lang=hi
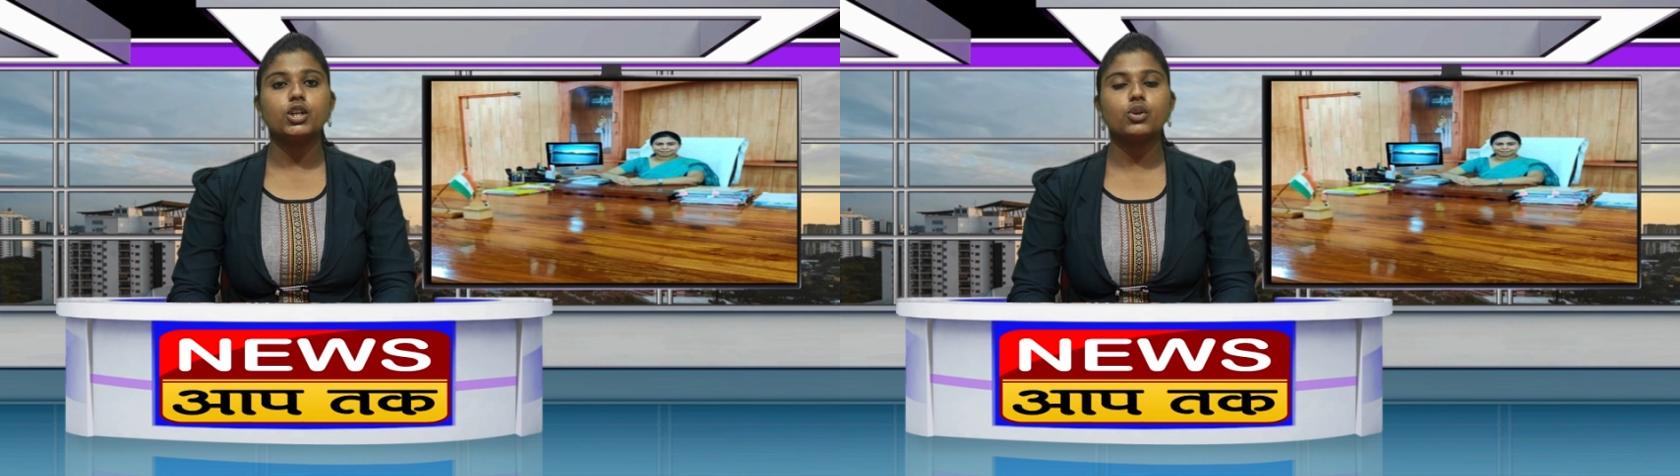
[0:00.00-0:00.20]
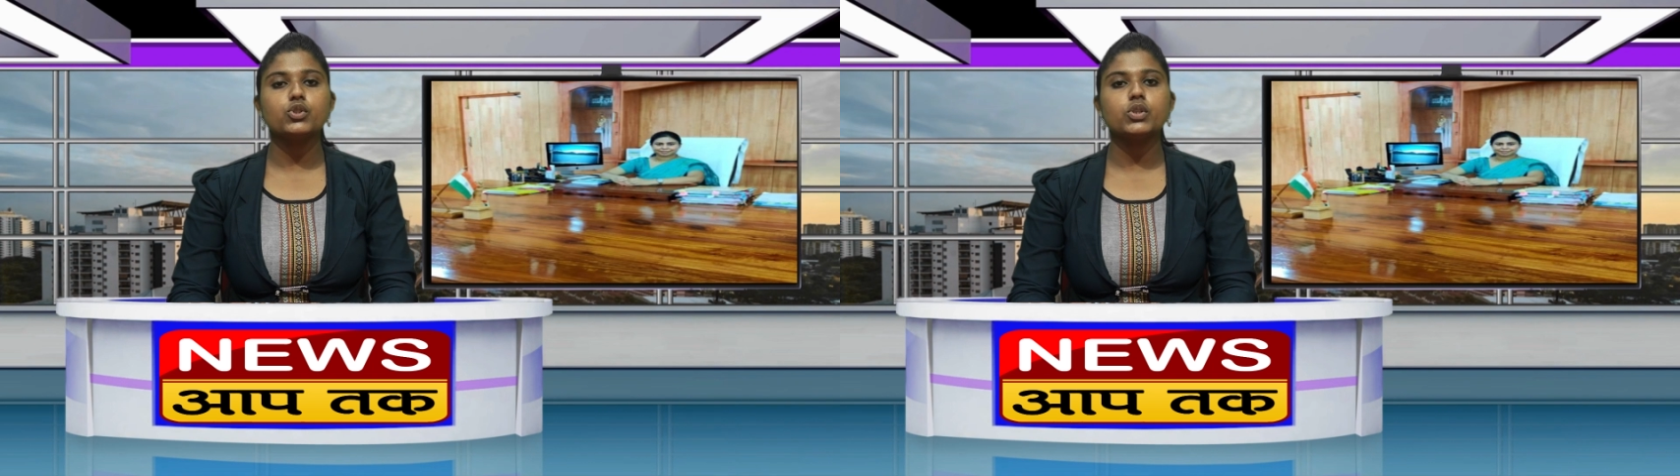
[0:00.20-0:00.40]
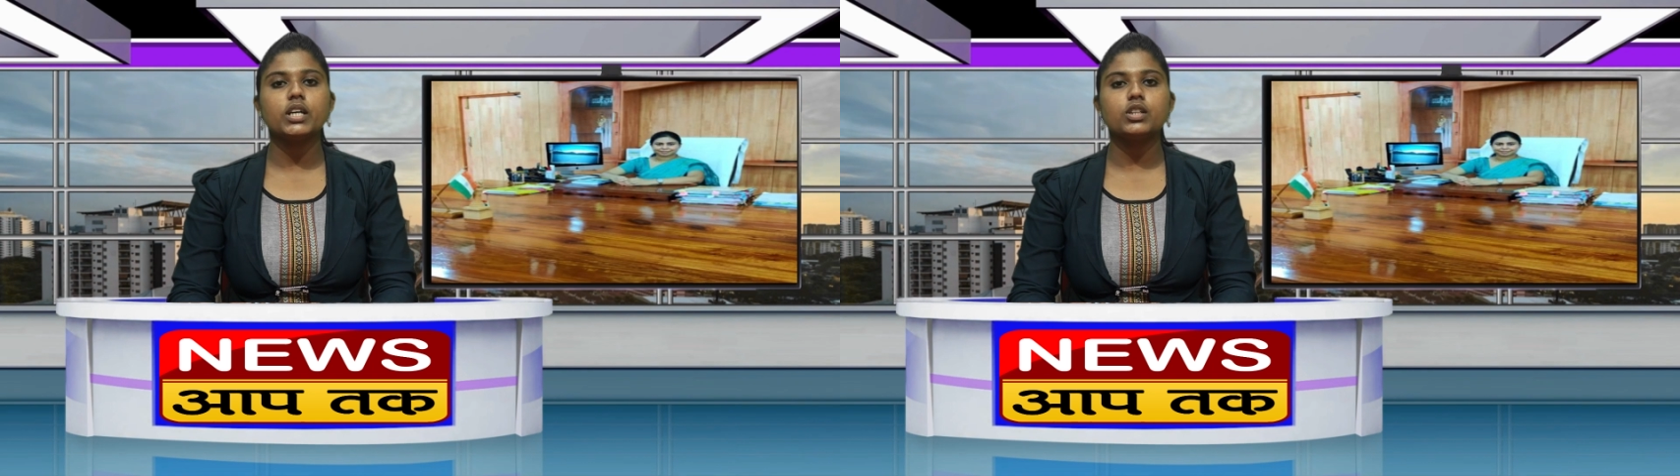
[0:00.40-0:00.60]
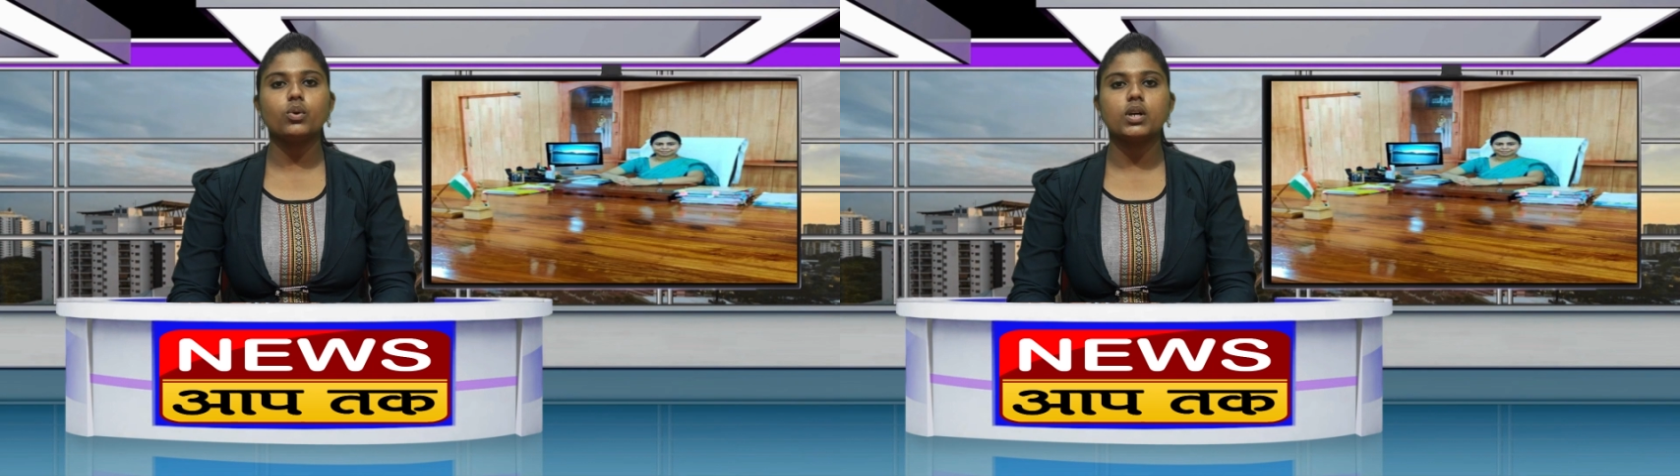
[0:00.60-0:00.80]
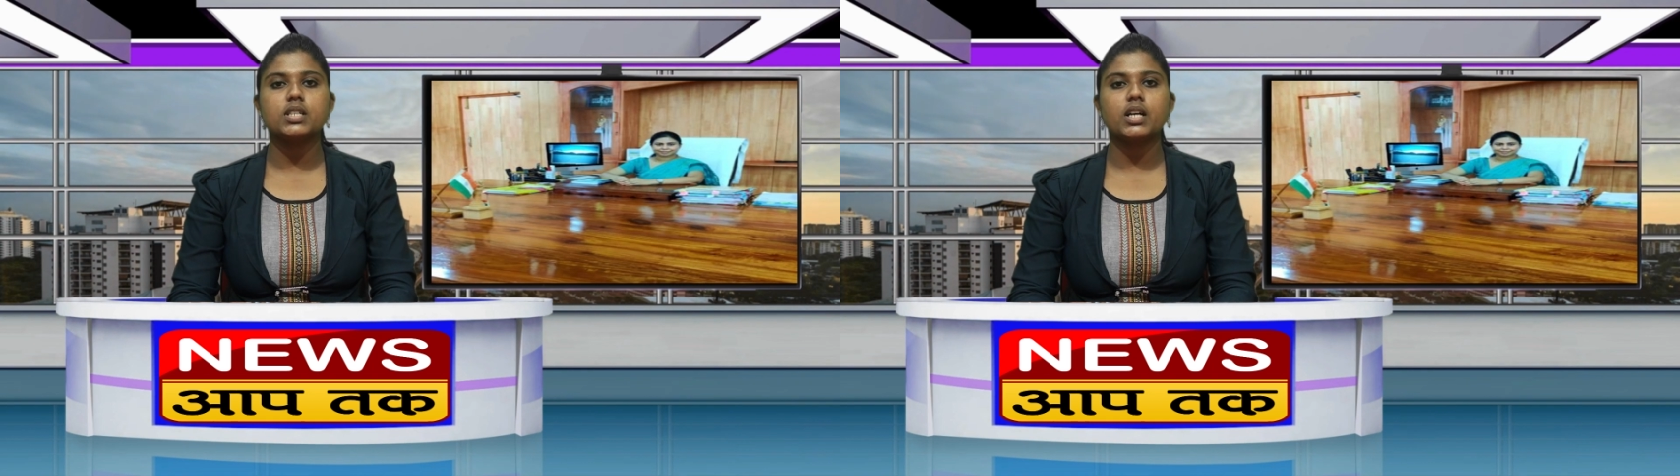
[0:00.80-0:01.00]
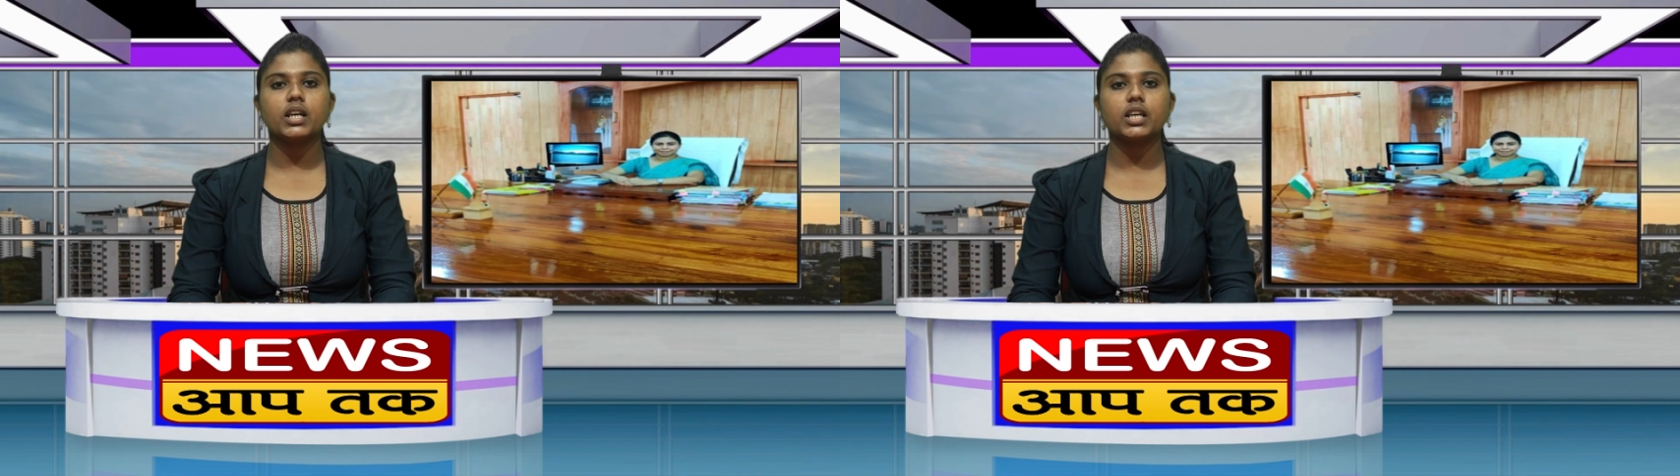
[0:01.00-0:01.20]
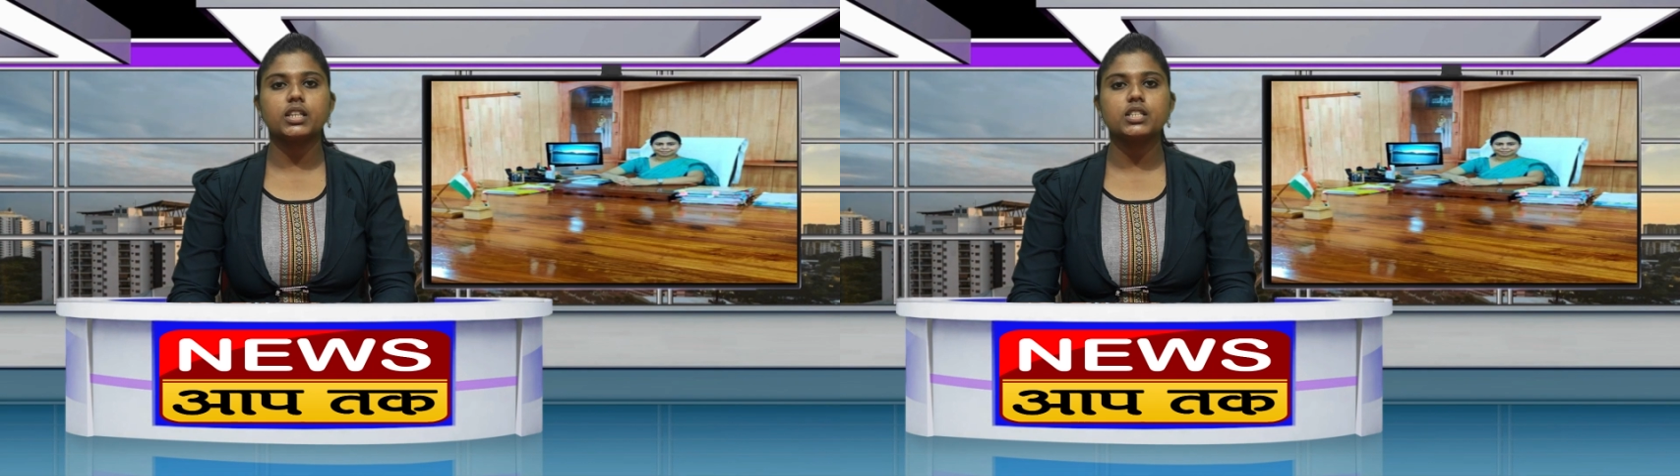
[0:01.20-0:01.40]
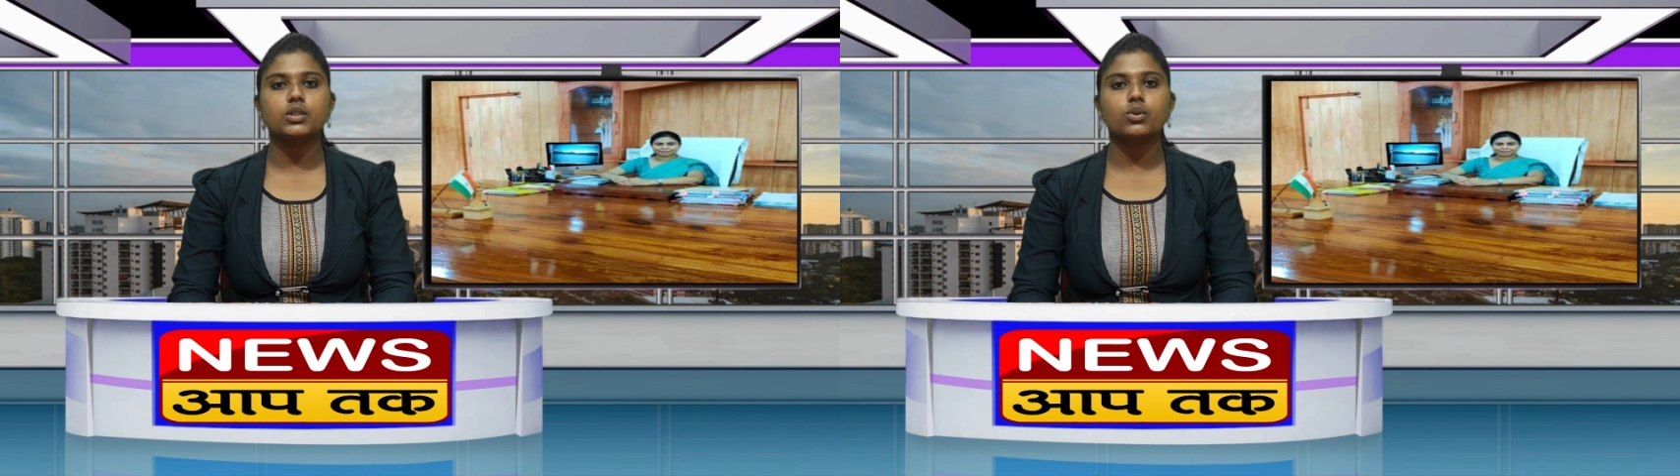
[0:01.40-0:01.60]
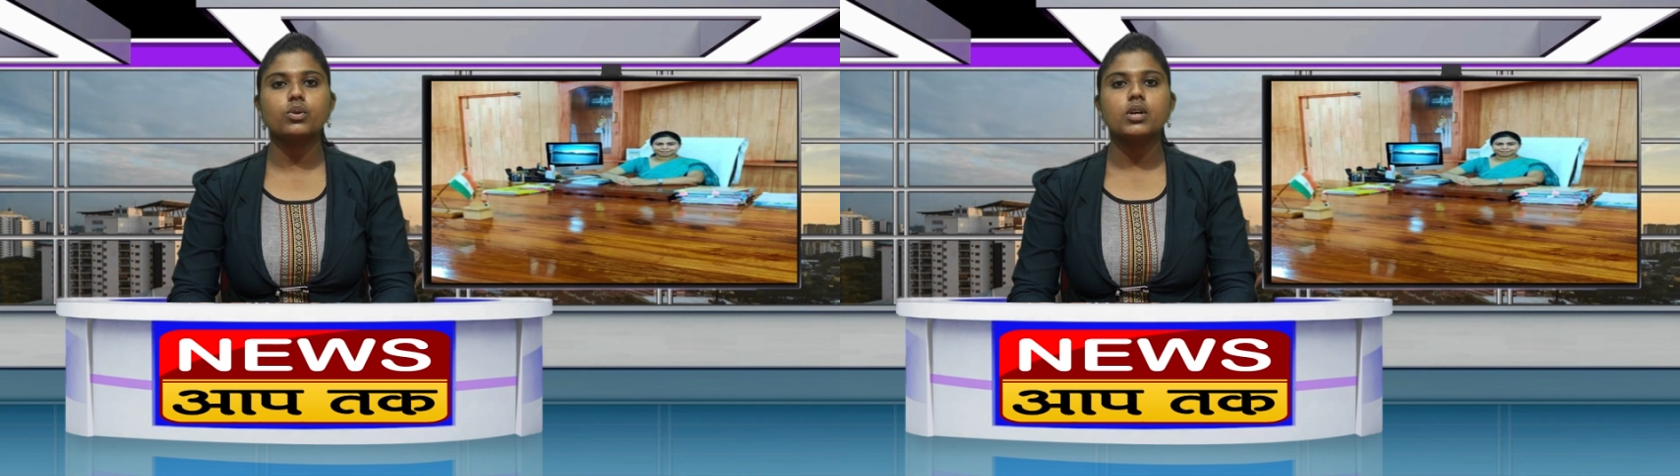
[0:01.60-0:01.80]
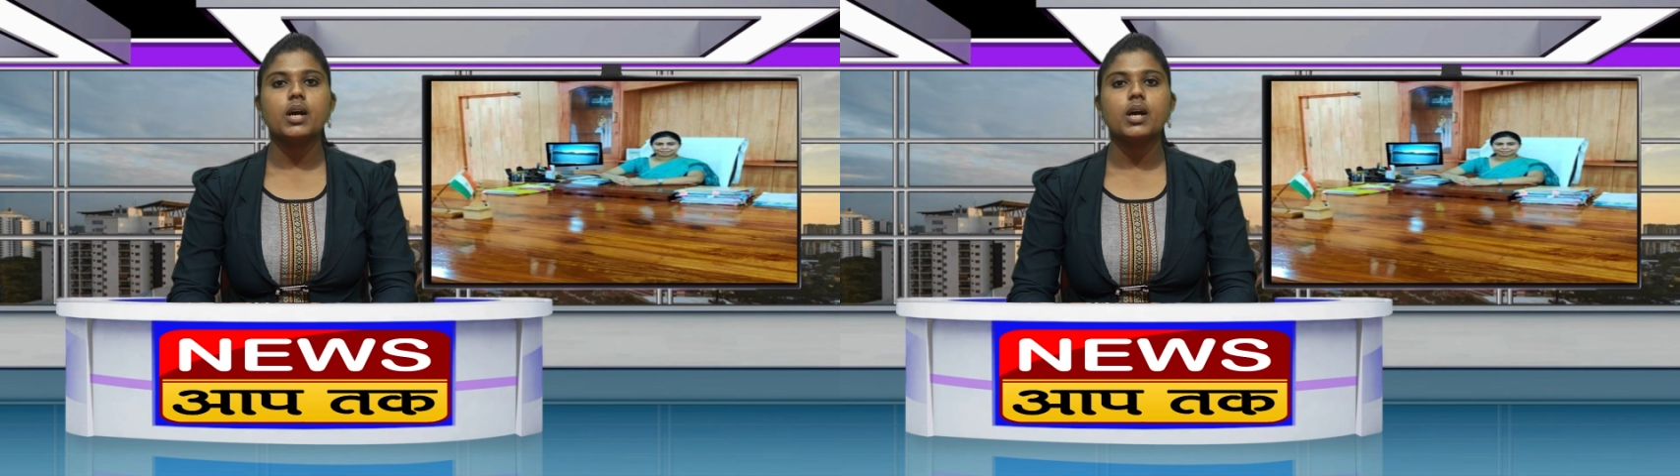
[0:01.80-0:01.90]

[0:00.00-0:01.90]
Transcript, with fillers: 9 जुलाई 2021 को